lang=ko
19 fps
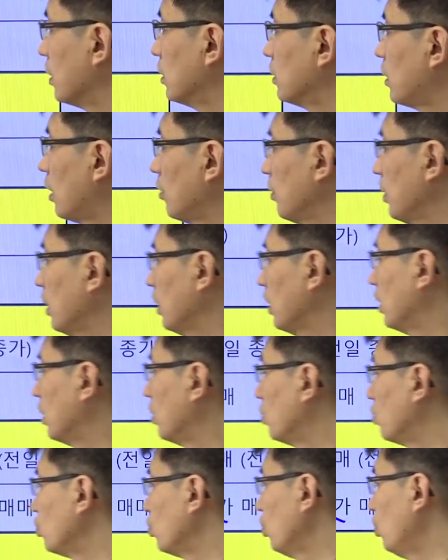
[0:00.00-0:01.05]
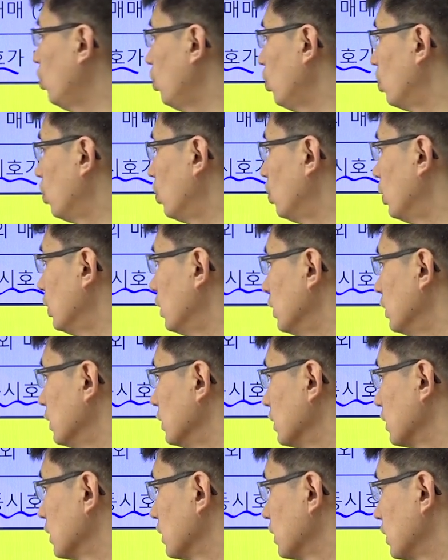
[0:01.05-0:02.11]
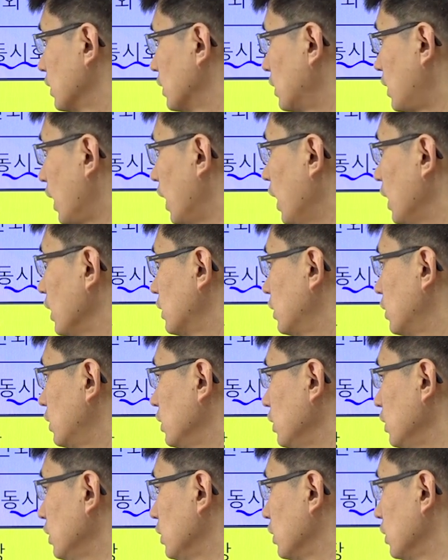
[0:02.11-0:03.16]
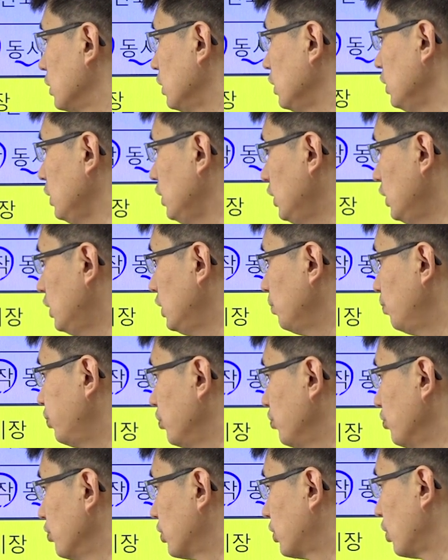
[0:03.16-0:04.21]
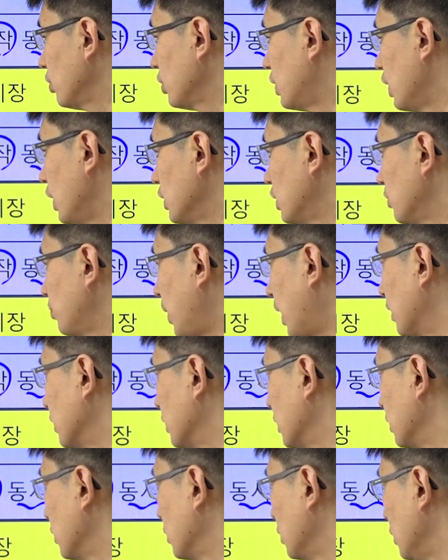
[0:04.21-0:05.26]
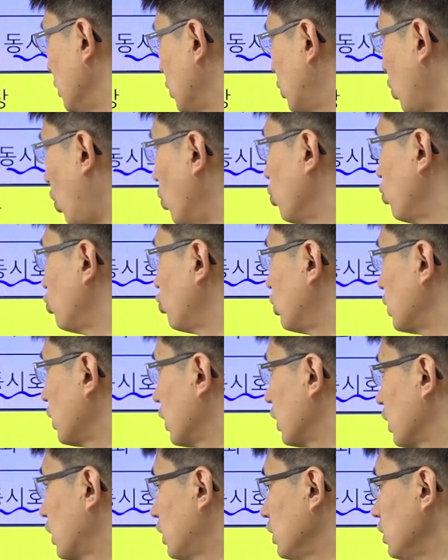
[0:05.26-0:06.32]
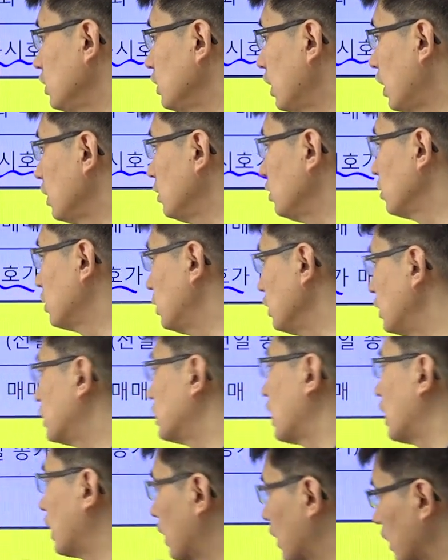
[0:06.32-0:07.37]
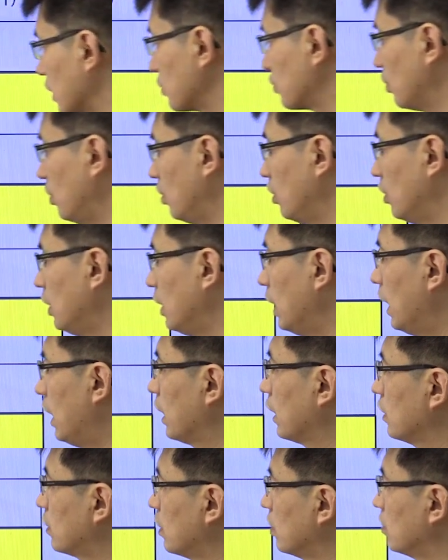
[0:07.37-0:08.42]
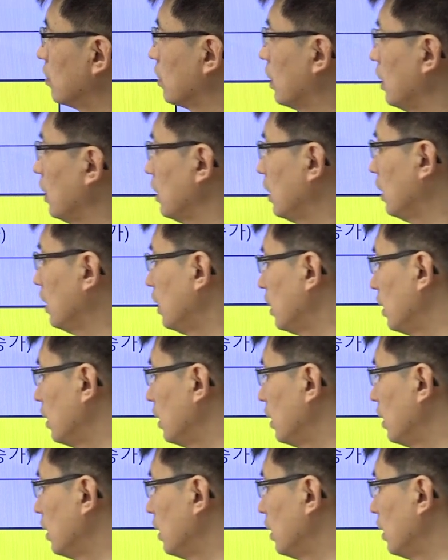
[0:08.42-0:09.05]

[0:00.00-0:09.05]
그 다음에 요 3시 20분부터 3시 반 이 정규 시장이 끝나는 끝자락에서 하게 되는 게